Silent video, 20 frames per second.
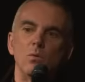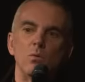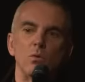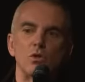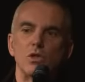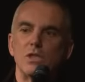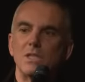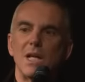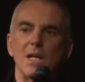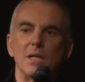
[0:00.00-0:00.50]
uno
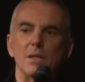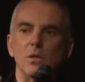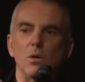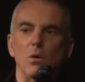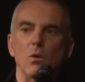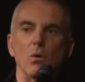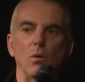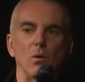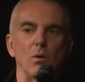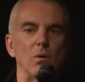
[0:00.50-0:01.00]

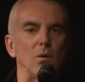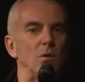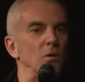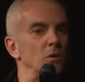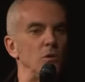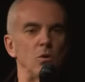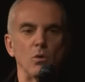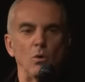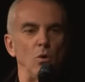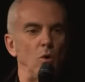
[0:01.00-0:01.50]
stadio
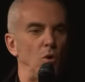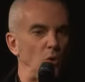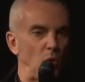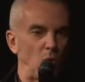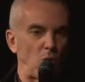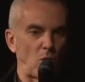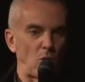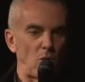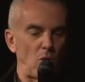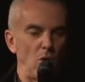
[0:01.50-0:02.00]
non
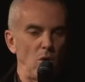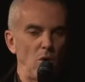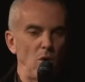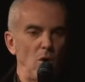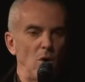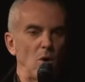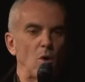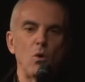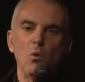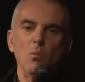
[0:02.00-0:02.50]

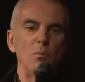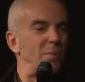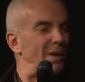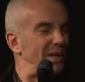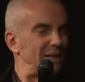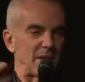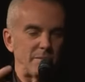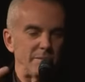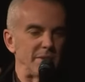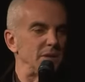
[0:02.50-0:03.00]
loro
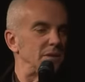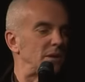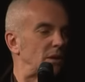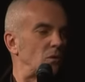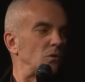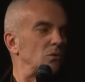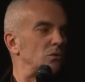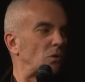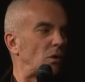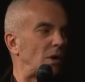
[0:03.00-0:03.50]
completamente
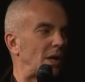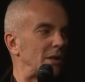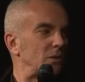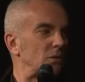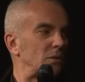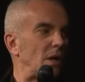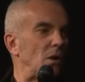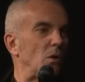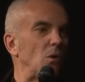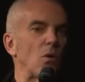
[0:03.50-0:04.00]

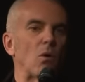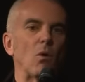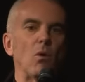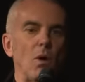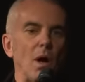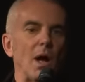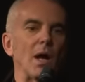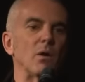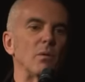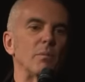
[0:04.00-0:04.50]
controllato da
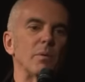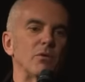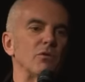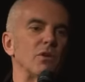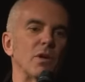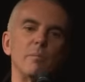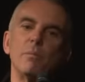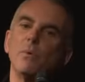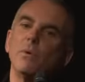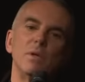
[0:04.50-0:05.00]
loro, hanno preso
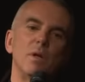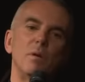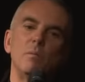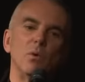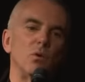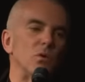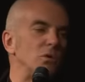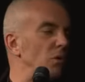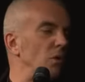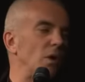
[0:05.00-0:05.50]
i campioni del
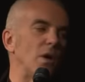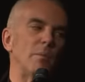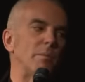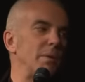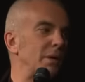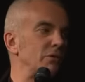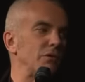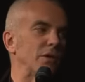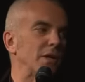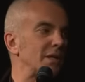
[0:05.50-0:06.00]
mondo e
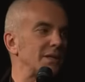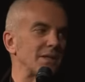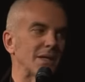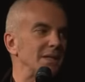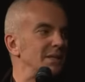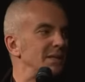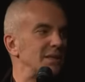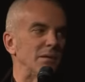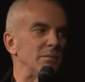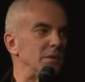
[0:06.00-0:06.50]
per circa
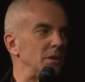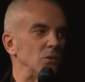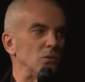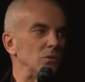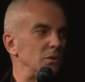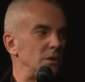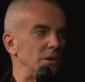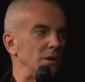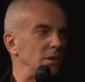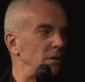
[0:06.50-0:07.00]
30
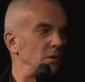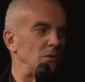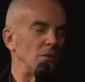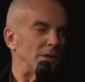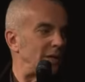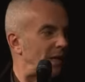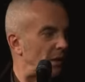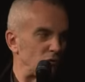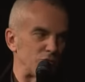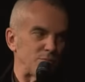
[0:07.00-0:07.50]
minuti non
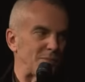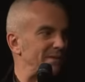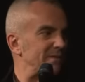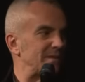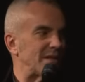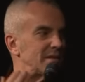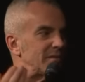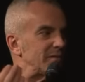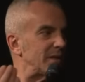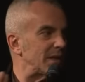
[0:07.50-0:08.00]
li hanno
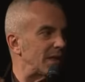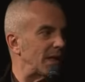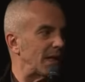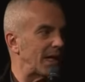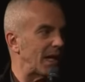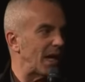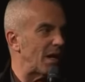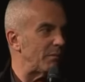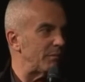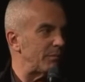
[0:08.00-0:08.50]
spazzati via dal
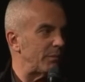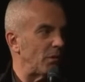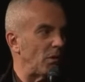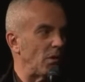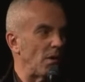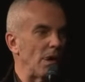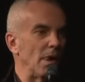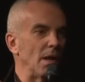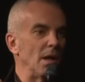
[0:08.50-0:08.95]
campo.